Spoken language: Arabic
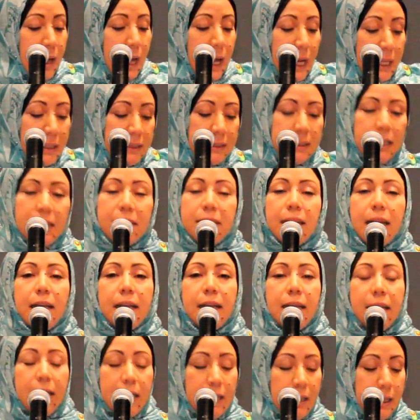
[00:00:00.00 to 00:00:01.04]
حتى
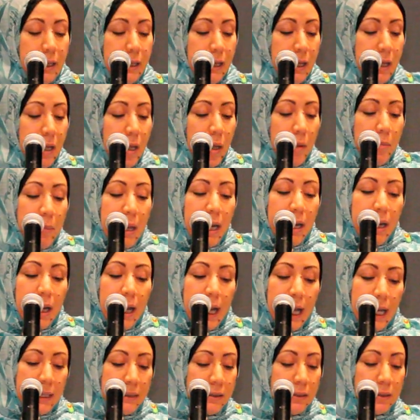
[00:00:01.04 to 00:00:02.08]
النخيل بل
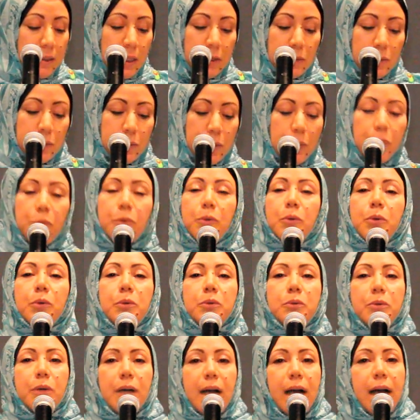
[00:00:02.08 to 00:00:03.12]
حتى الطيور
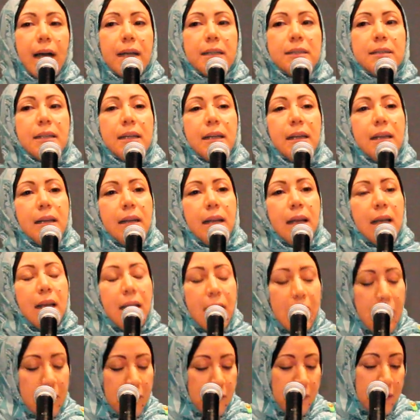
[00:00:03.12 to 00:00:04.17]
تقاتل
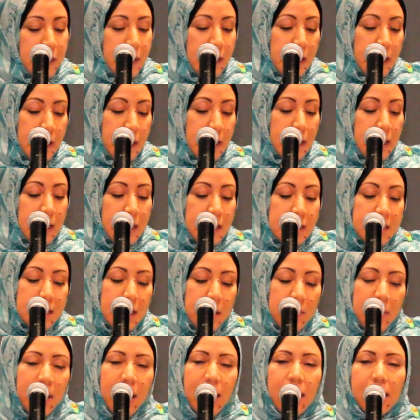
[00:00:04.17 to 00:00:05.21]
في
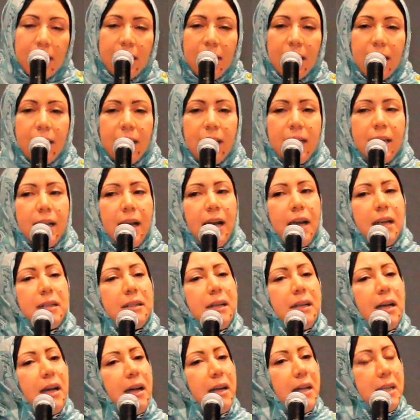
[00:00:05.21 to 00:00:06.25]
سماك يا
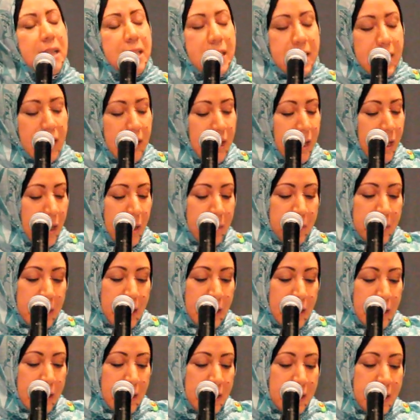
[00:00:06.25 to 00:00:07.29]
دار
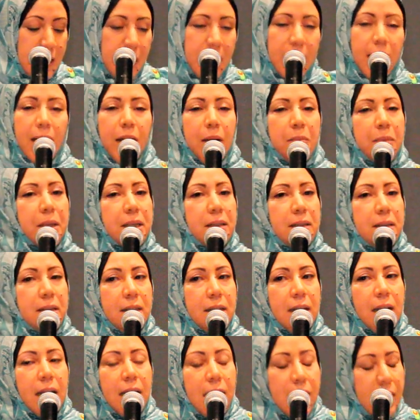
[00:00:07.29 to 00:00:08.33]
السلام سلاما
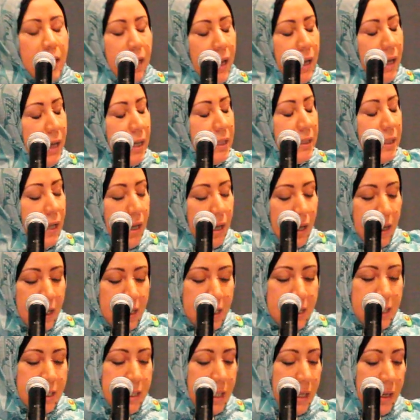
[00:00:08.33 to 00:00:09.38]
يا دار
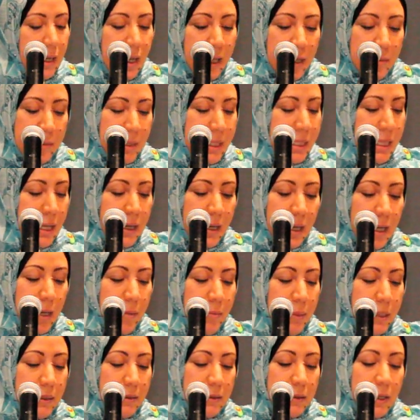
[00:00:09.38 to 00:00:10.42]
السلام
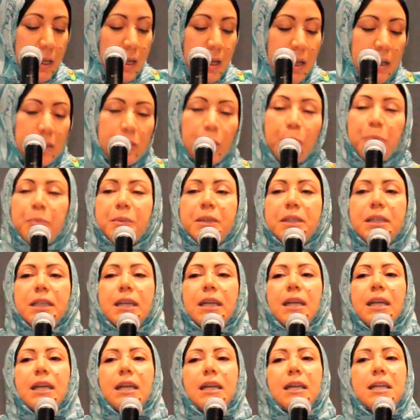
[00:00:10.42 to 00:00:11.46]
سلاما
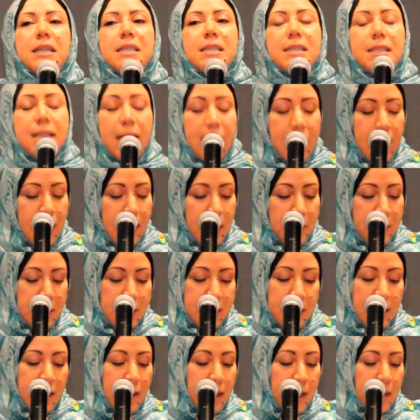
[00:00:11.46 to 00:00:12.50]
طبتي للسلام
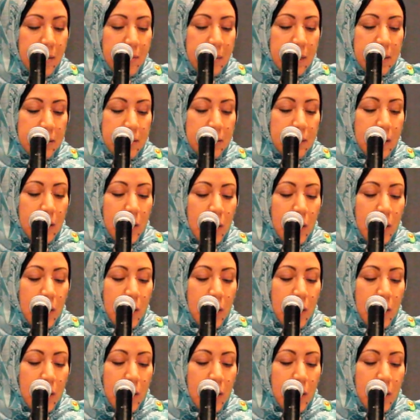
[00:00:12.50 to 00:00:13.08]
سلاما